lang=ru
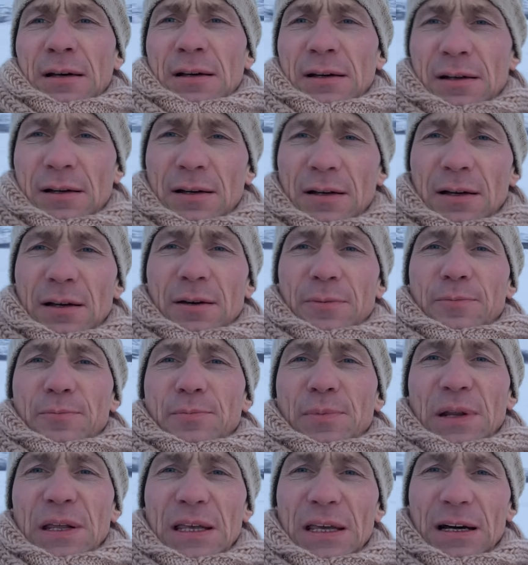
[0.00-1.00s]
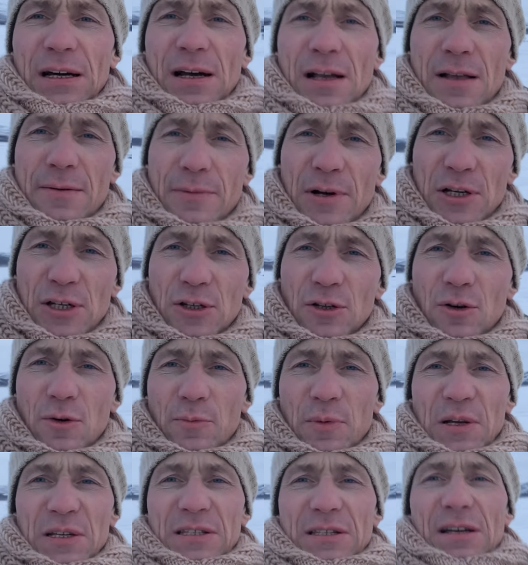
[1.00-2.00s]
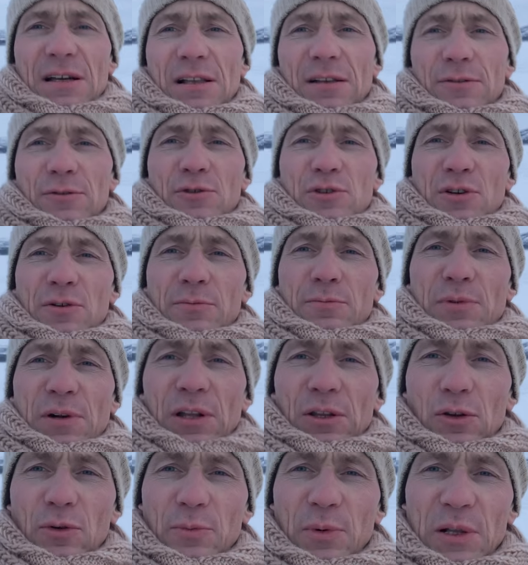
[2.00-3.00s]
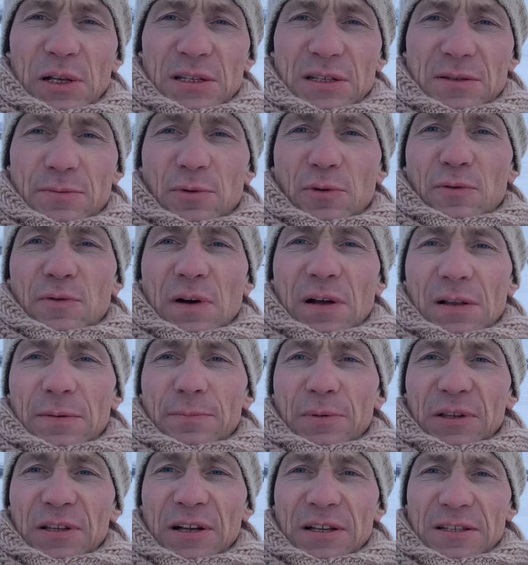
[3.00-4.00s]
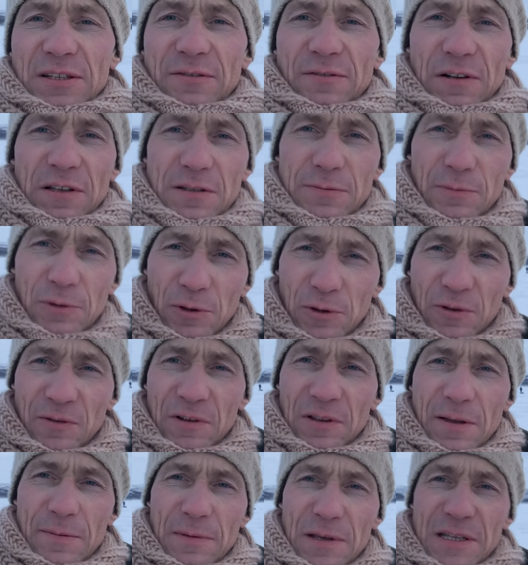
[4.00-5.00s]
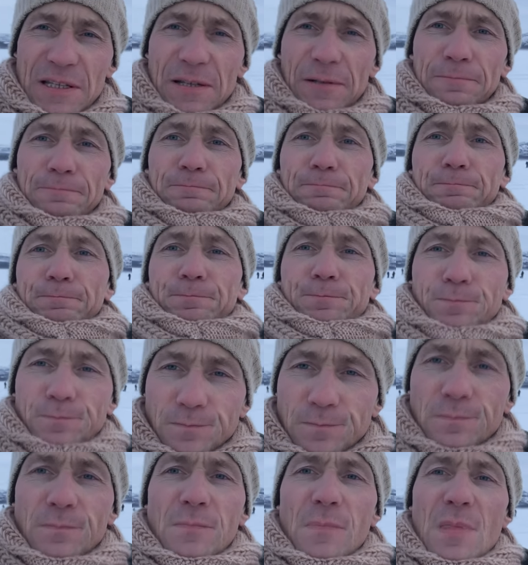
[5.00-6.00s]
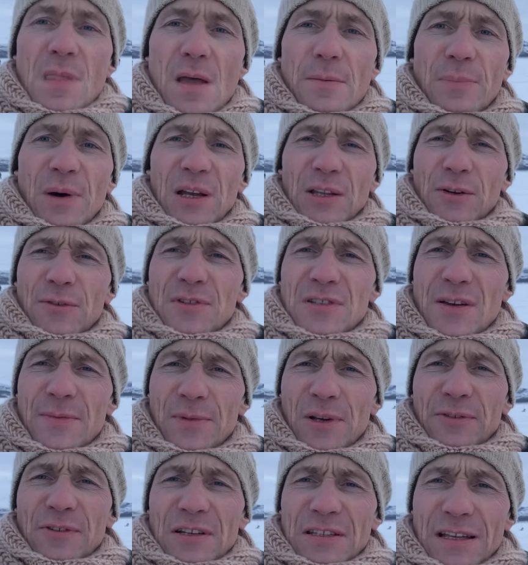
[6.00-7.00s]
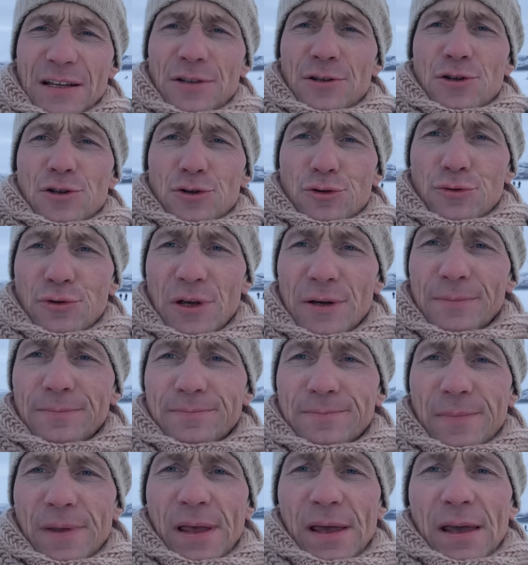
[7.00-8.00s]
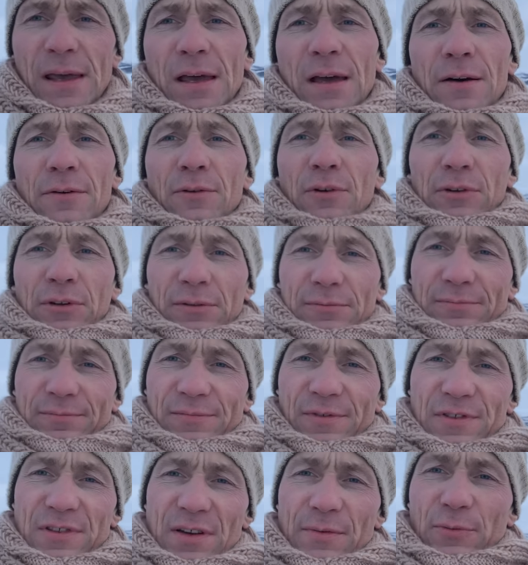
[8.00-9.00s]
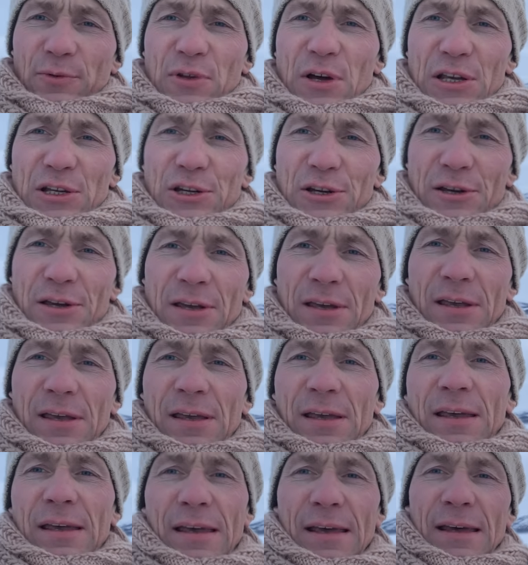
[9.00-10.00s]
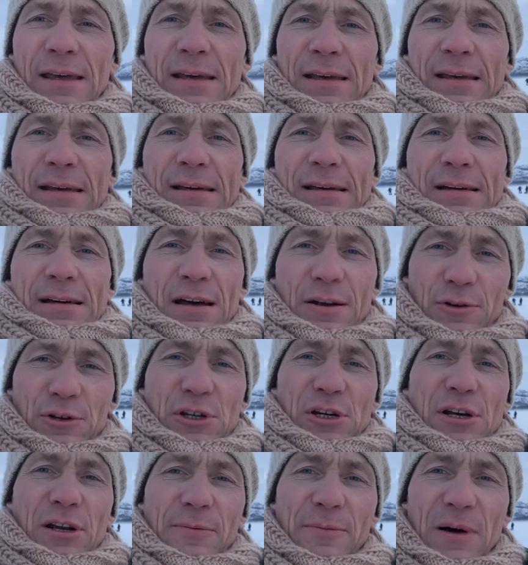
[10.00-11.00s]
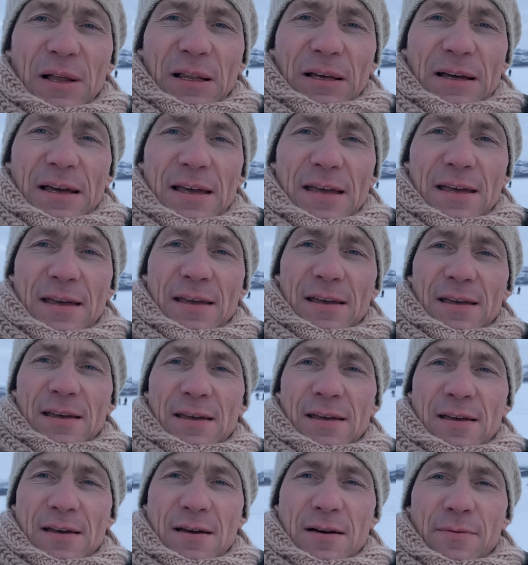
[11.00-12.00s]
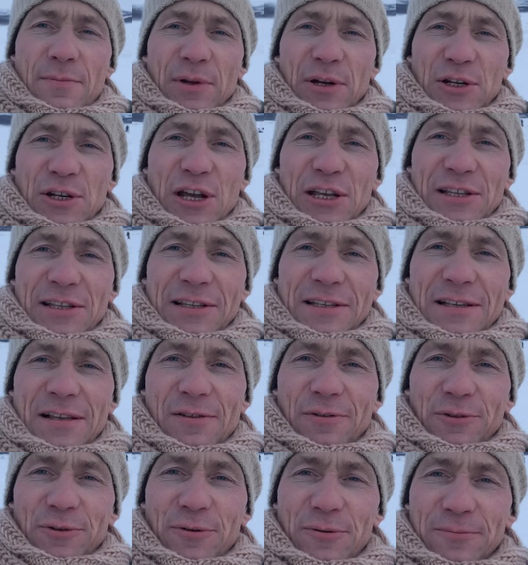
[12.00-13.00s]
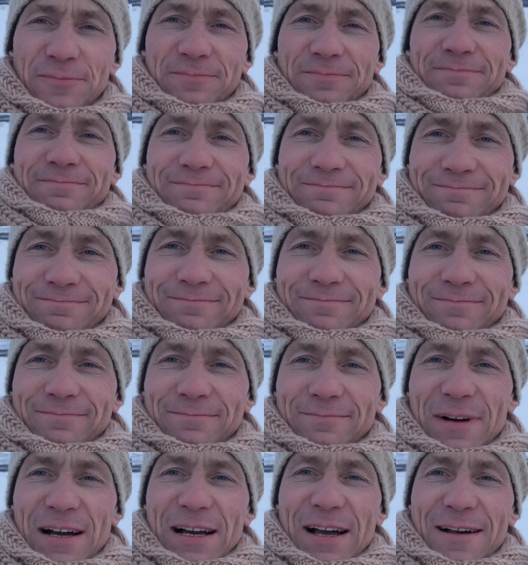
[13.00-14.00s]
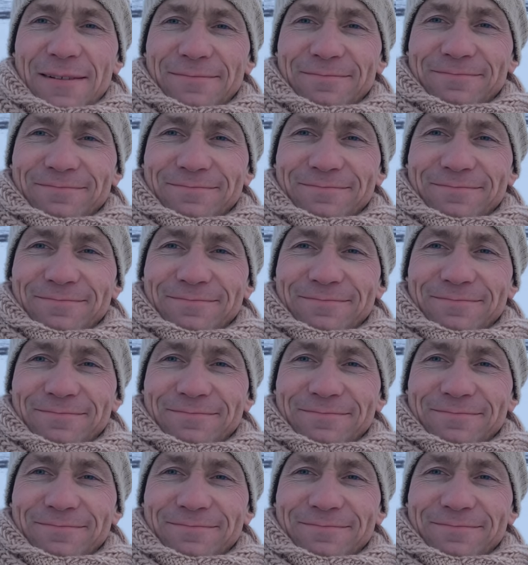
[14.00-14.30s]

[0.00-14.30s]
Э, приехали, машинку поставили, ножками протопали здесь буквально 15-20 минут, и вы на месте. Поэтому всем ни хвоста, ни чешуи. Вот, всем удачи, хороших рыбалок. Приезжайте на селедку. Пока!